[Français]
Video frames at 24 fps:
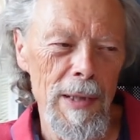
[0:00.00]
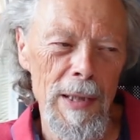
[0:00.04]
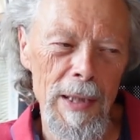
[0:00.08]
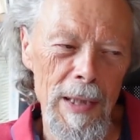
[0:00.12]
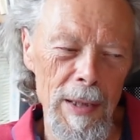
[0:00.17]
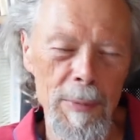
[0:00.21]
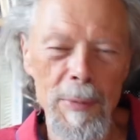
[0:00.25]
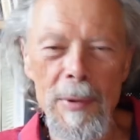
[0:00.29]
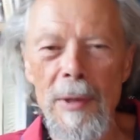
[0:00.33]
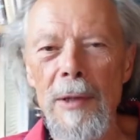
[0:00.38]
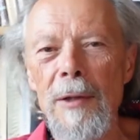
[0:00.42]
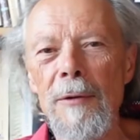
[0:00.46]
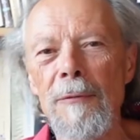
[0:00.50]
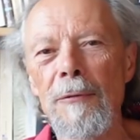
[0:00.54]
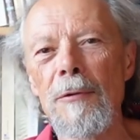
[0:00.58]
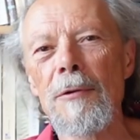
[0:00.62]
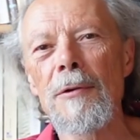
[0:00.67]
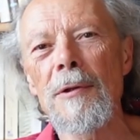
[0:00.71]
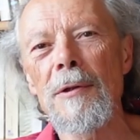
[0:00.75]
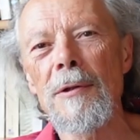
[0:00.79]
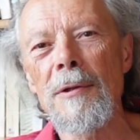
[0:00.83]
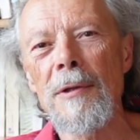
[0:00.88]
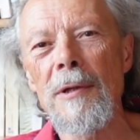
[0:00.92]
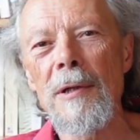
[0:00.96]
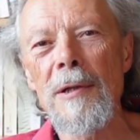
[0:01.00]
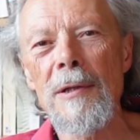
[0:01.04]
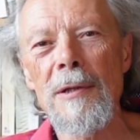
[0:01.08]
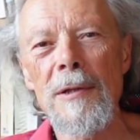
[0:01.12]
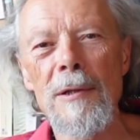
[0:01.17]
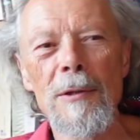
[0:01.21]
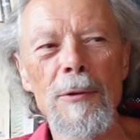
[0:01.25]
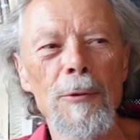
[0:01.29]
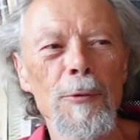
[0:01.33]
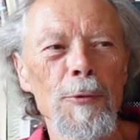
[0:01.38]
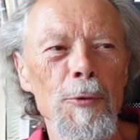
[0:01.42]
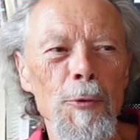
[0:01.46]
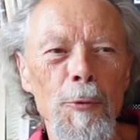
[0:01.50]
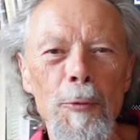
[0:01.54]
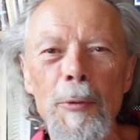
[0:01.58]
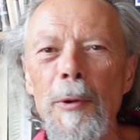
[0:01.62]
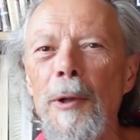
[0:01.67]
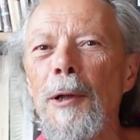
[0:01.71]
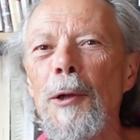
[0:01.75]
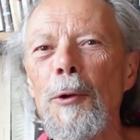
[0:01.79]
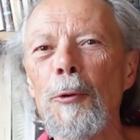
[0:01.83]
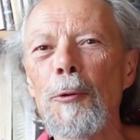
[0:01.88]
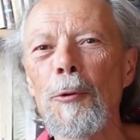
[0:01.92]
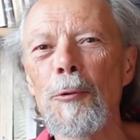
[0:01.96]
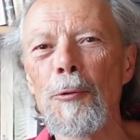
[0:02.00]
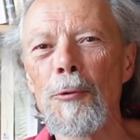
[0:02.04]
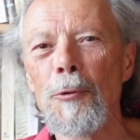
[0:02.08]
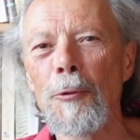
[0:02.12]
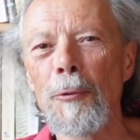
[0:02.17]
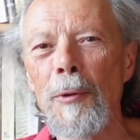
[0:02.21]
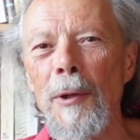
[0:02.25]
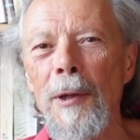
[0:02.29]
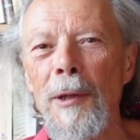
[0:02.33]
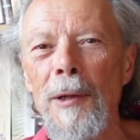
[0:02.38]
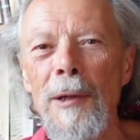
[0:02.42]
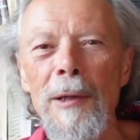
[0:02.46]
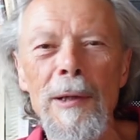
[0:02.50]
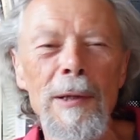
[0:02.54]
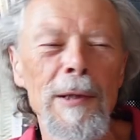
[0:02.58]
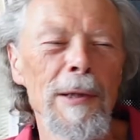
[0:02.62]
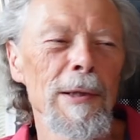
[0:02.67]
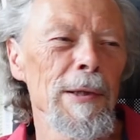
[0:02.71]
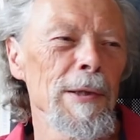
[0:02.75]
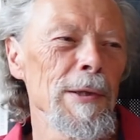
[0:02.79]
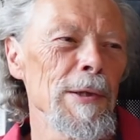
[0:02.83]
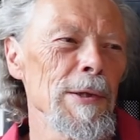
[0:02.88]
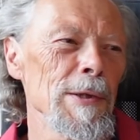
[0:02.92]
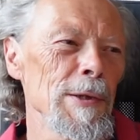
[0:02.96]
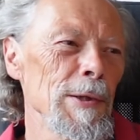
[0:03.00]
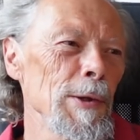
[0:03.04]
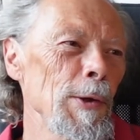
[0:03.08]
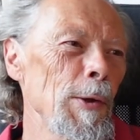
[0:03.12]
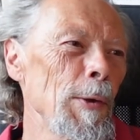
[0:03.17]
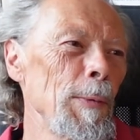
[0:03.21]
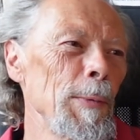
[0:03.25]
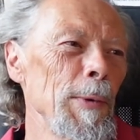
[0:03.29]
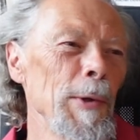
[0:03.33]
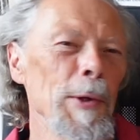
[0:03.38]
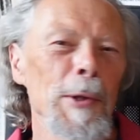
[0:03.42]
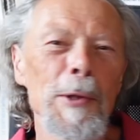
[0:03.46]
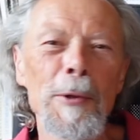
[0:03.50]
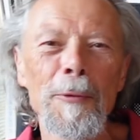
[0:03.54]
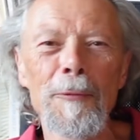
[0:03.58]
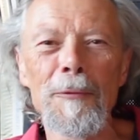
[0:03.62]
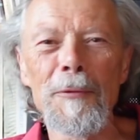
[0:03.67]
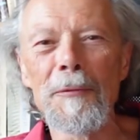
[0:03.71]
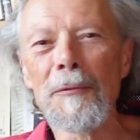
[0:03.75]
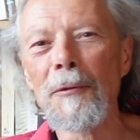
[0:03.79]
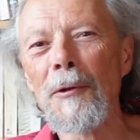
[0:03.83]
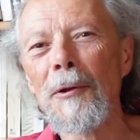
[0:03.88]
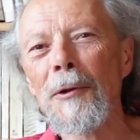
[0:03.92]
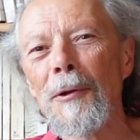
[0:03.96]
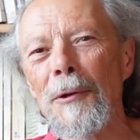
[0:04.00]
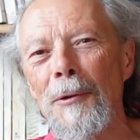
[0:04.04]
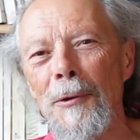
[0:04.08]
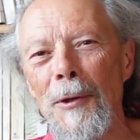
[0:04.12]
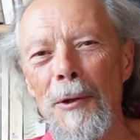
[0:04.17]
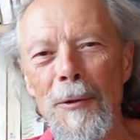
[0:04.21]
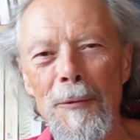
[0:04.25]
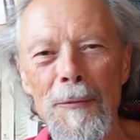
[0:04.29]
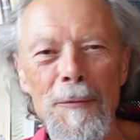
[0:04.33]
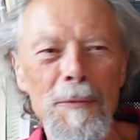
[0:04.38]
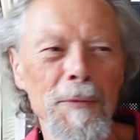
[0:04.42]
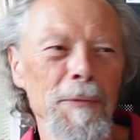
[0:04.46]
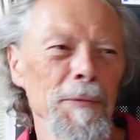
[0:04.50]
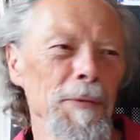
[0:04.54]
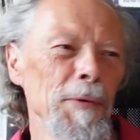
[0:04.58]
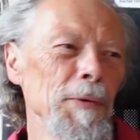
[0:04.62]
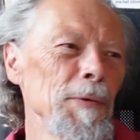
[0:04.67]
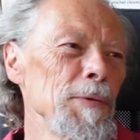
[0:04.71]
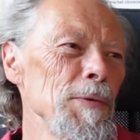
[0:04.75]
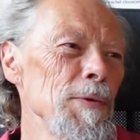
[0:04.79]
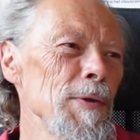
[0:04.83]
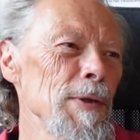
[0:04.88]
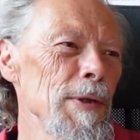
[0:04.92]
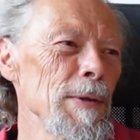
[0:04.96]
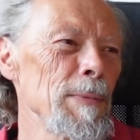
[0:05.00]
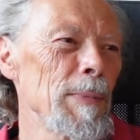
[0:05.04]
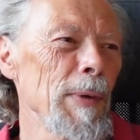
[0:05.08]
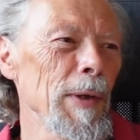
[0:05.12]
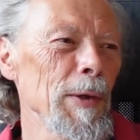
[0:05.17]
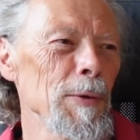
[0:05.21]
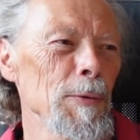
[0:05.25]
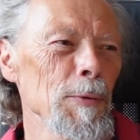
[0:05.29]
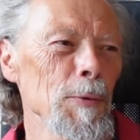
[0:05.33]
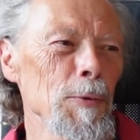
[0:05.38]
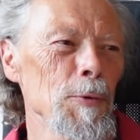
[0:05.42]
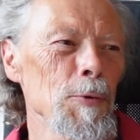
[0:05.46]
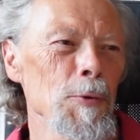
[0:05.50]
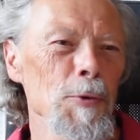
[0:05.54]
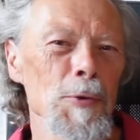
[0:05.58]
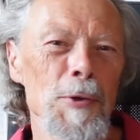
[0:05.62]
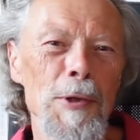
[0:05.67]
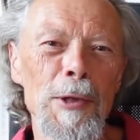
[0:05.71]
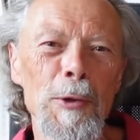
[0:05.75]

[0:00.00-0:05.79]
eh bien, il faut sans cesse construire et reconstruire. C'est comme un être vivant. Un être vivant, c'est pas quelque chose